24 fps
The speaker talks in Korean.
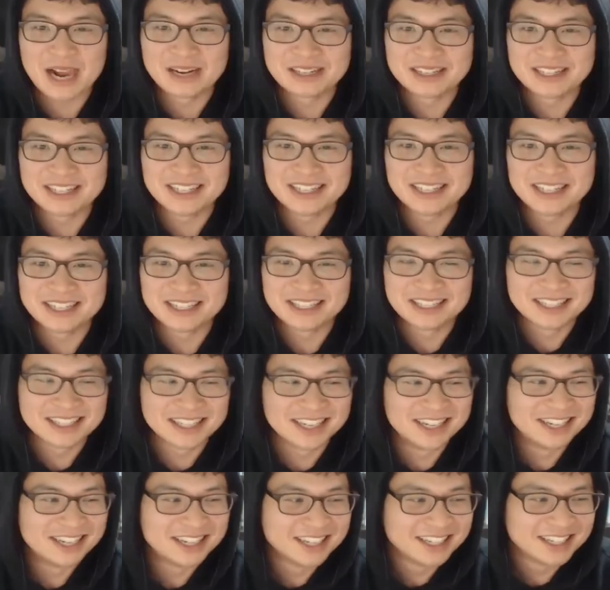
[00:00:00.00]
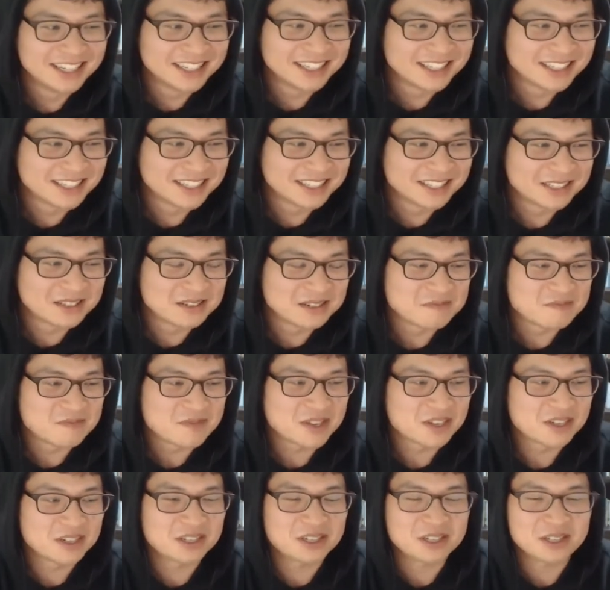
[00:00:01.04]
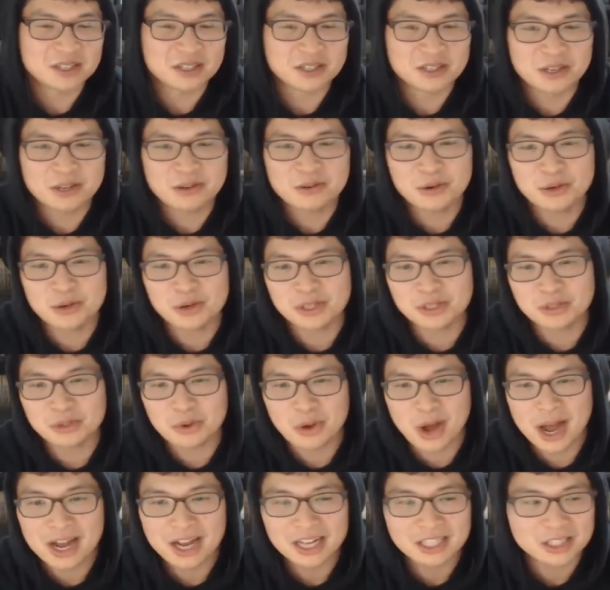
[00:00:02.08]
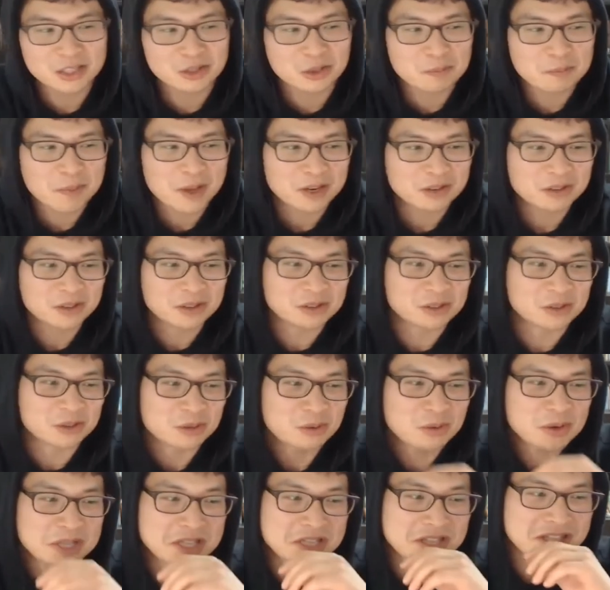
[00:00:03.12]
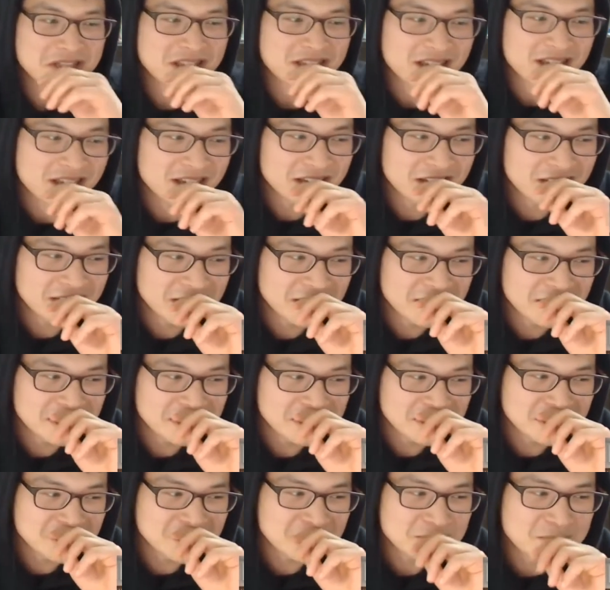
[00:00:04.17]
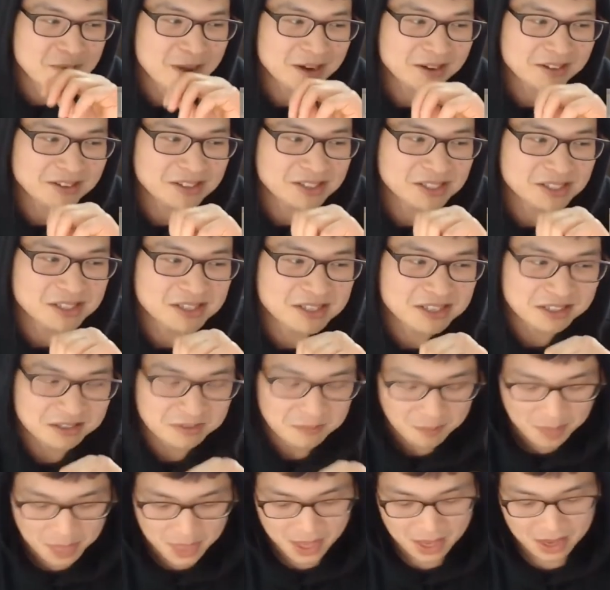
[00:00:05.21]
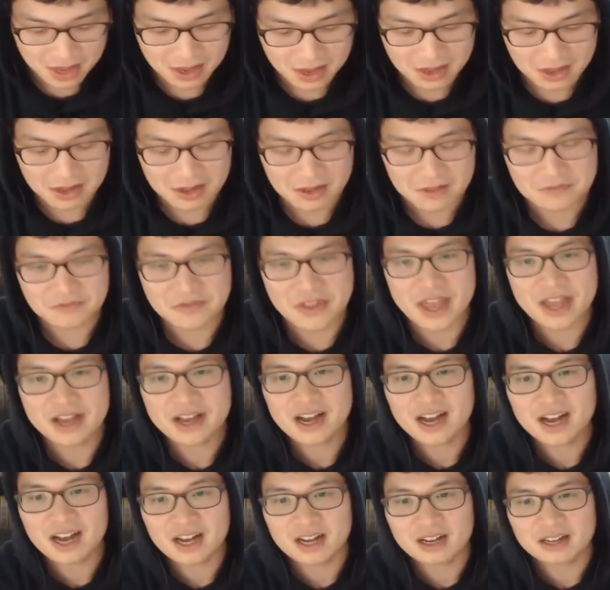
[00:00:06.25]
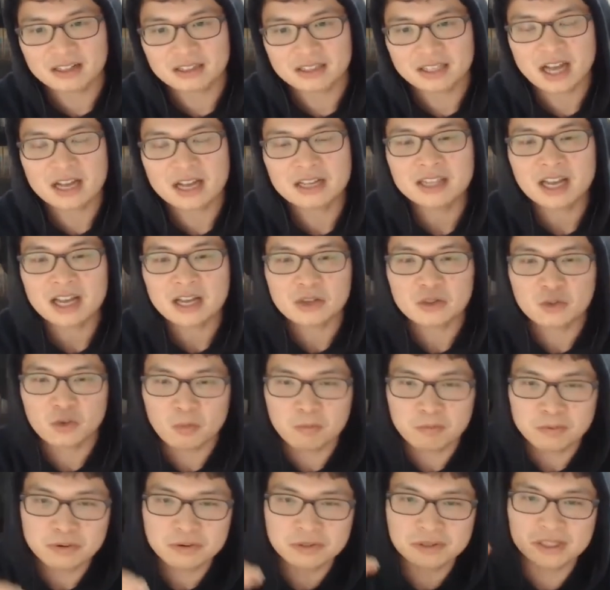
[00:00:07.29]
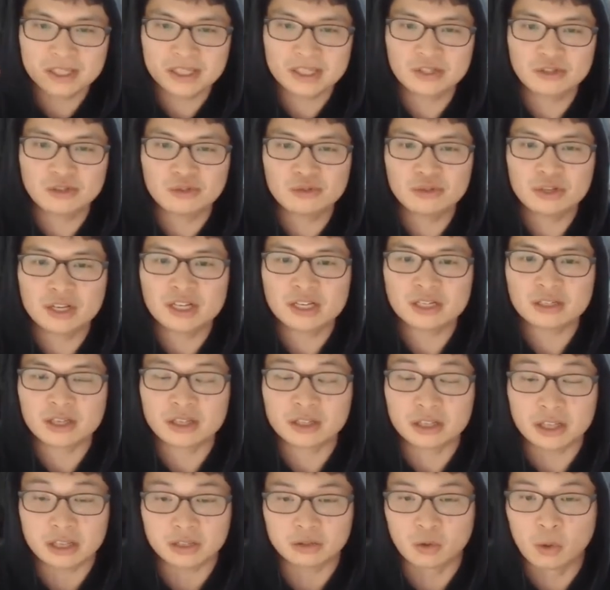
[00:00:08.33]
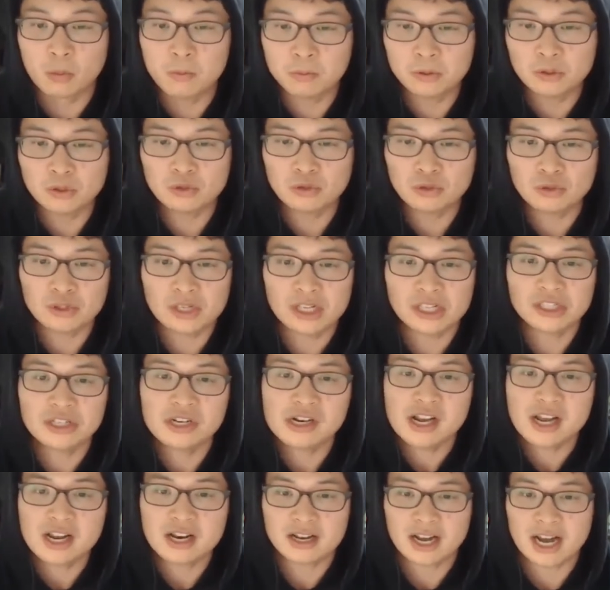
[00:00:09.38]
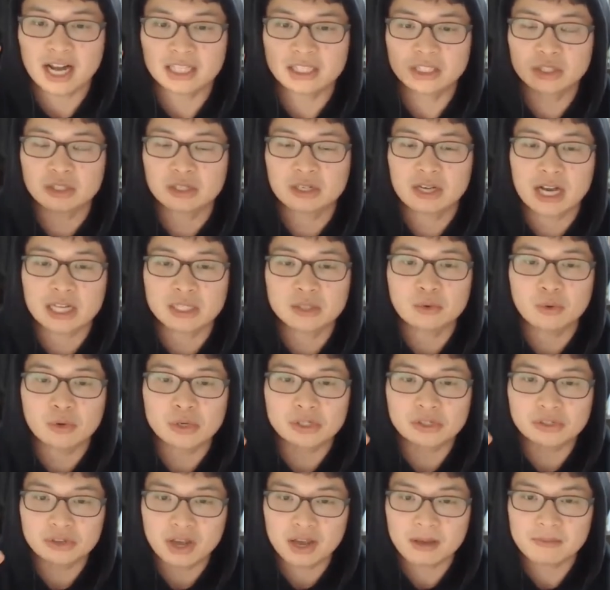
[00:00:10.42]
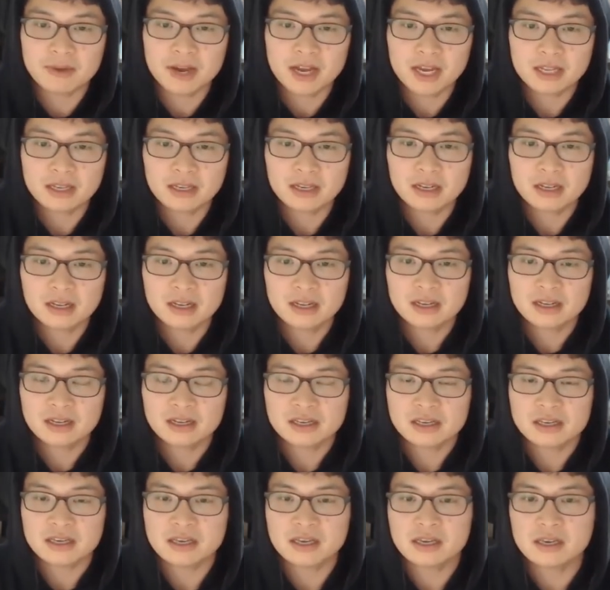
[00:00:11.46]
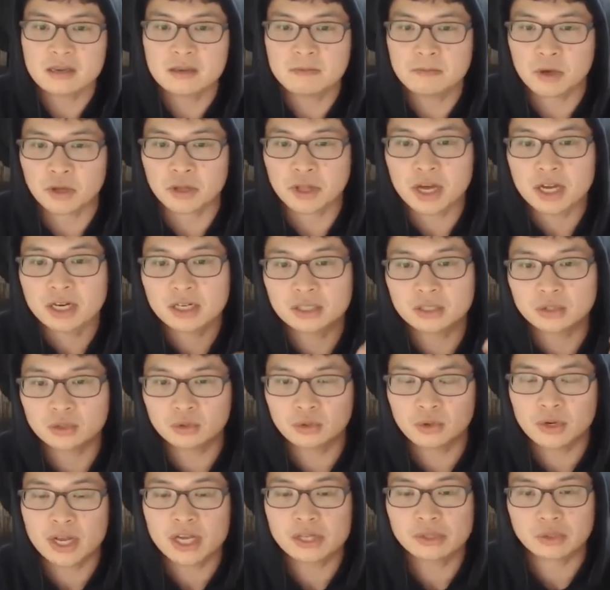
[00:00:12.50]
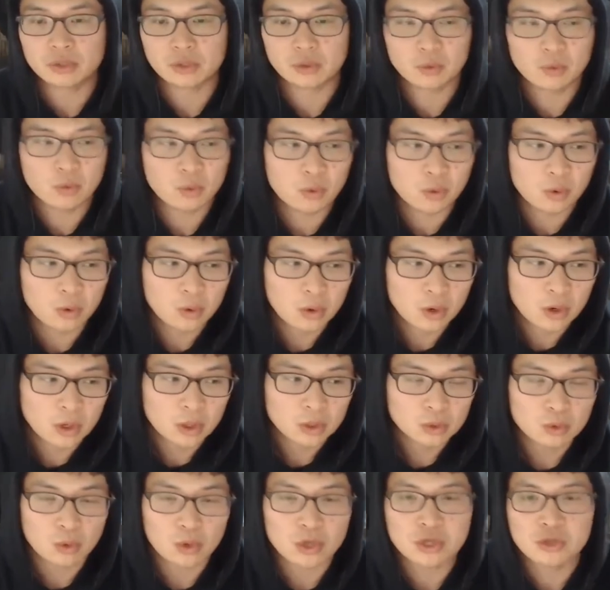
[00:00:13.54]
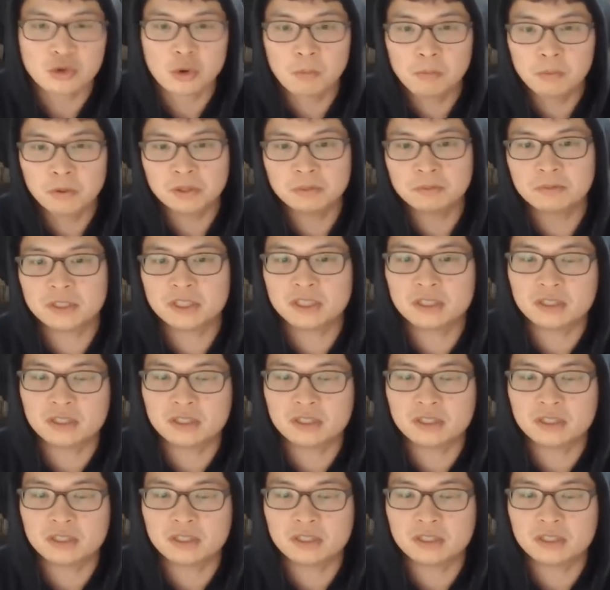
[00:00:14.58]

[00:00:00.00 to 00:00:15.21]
아, 네. 어, 그래, 그리고 여기 또 한 가지 패러독스가 또 있는데, 어. 이지 패러독스는 내가 상당히 높은 기준에 높은 수준의 신뢰를 가지, 가지고 있어야만 이 변화를 초래할 수 있고, 또이 높은